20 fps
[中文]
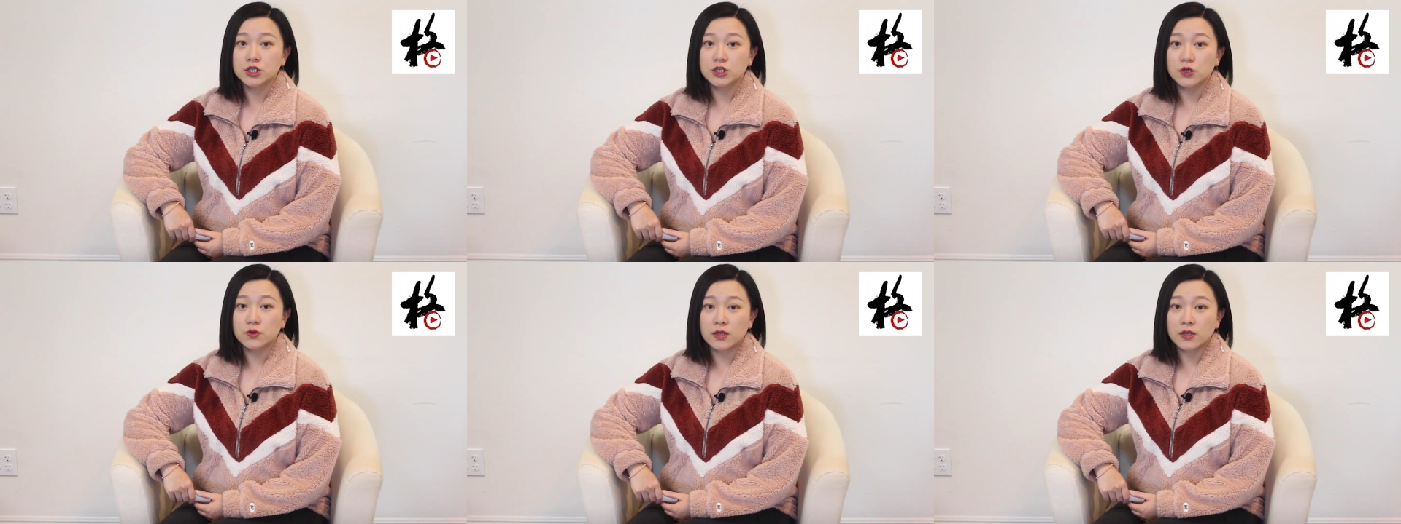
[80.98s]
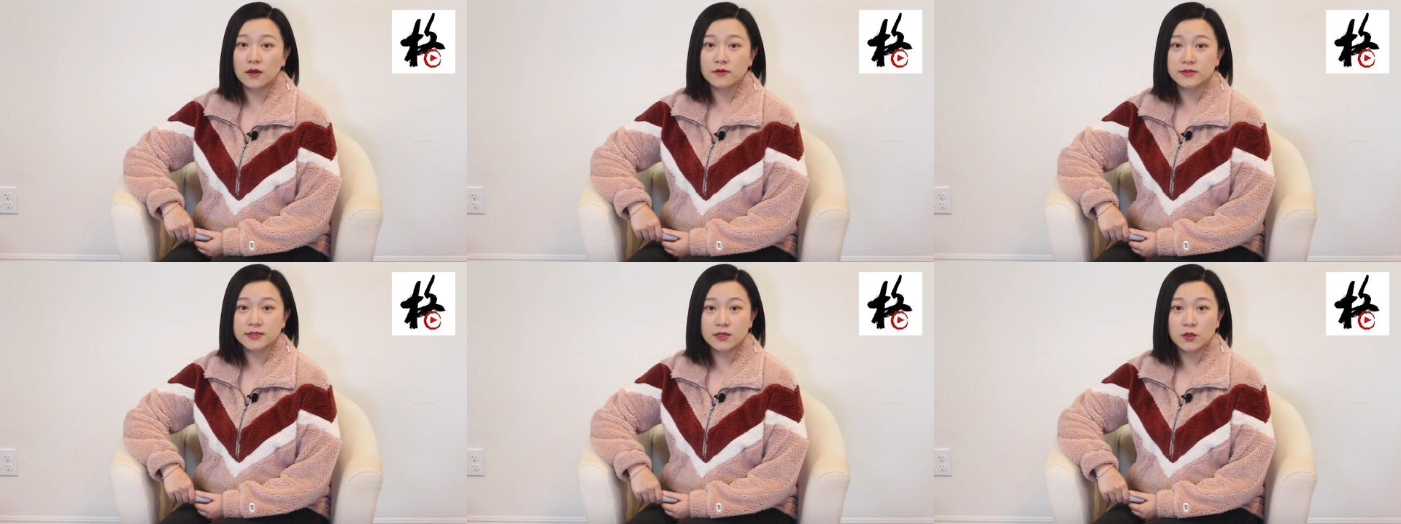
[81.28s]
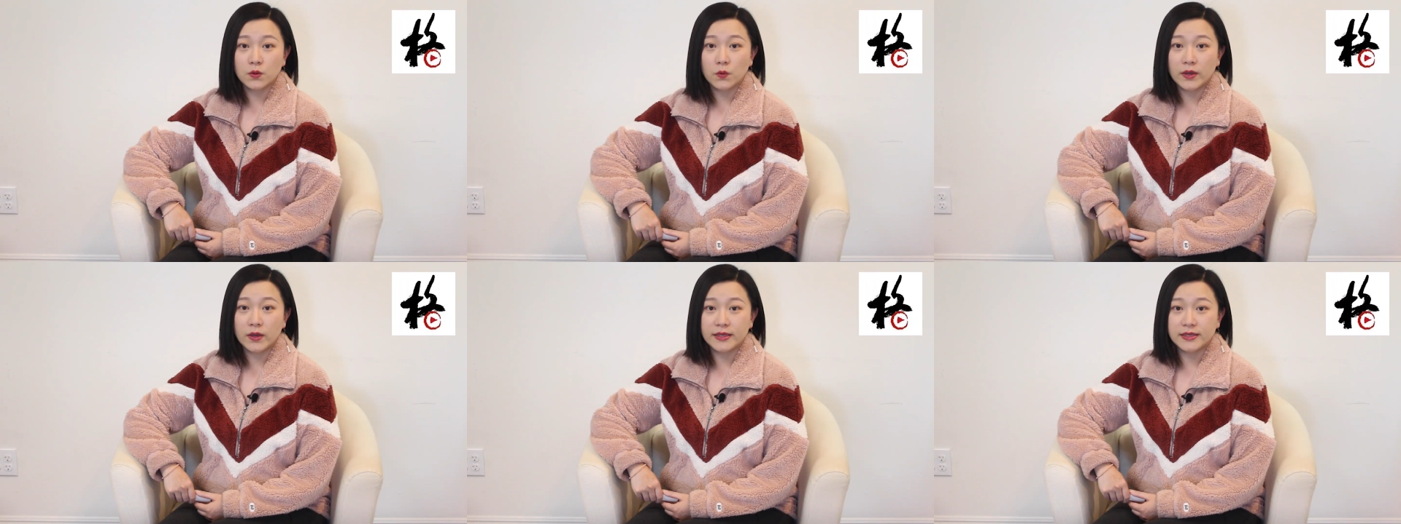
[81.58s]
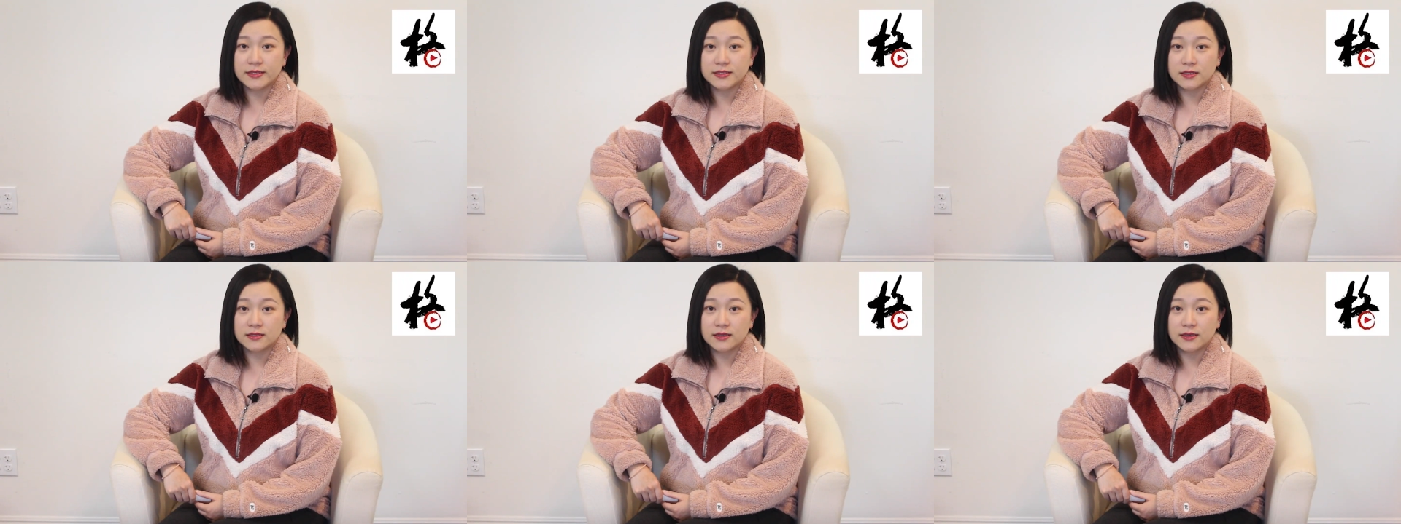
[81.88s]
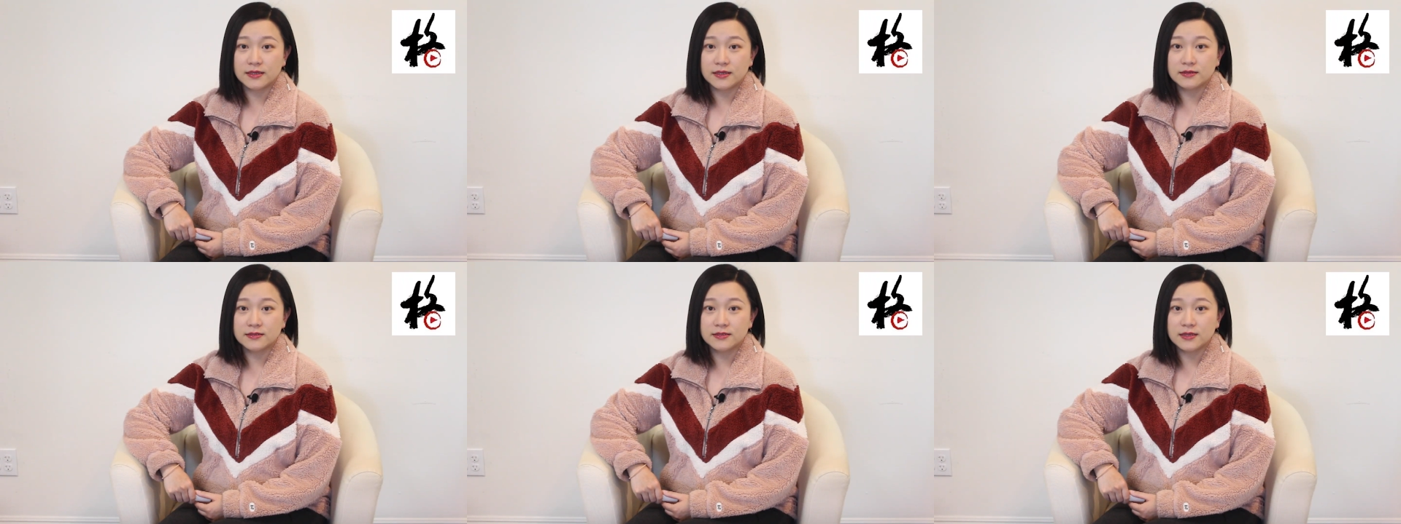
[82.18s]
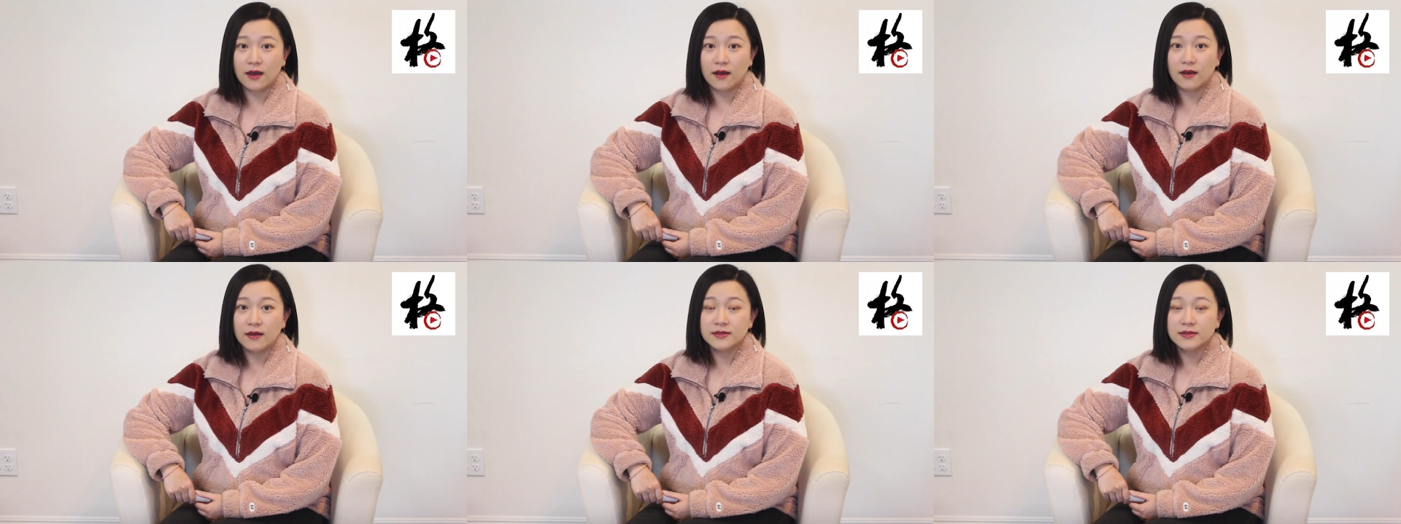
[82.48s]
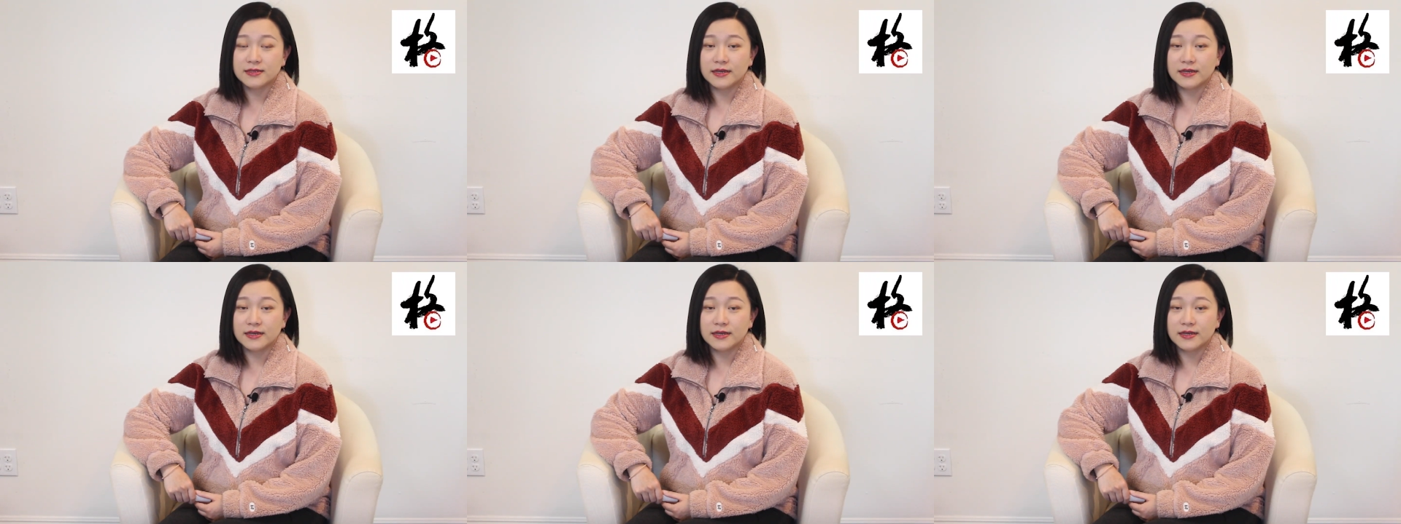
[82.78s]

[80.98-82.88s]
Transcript: 受到新冠疫情的影响，